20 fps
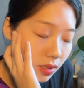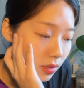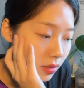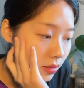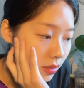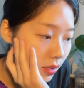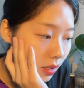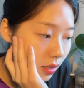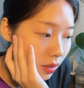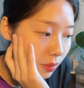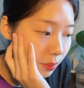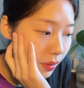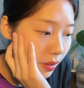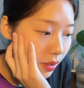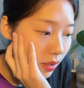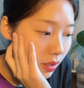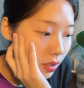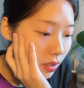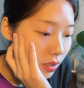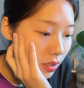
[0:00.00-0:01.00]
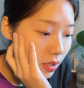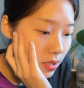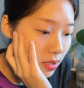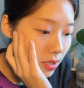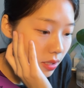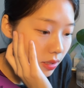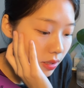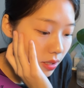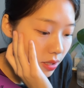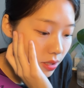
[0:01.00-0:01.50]
그 다음에 이
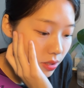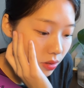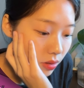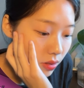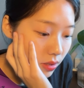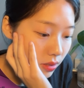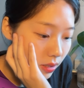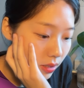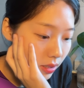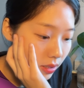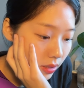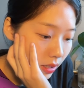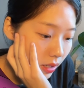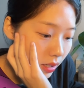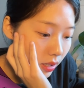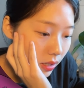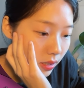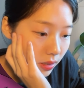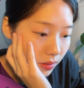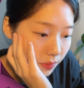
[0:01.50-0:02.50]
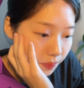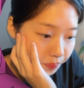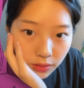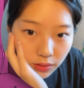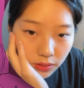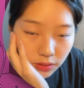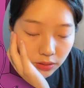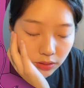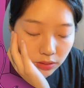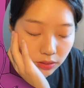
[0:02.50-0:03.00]
상태에서 이제 다
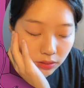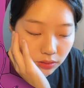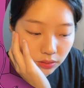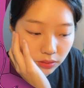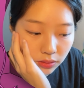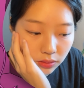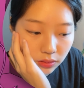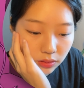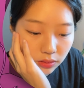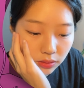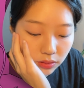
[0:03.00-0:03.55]
그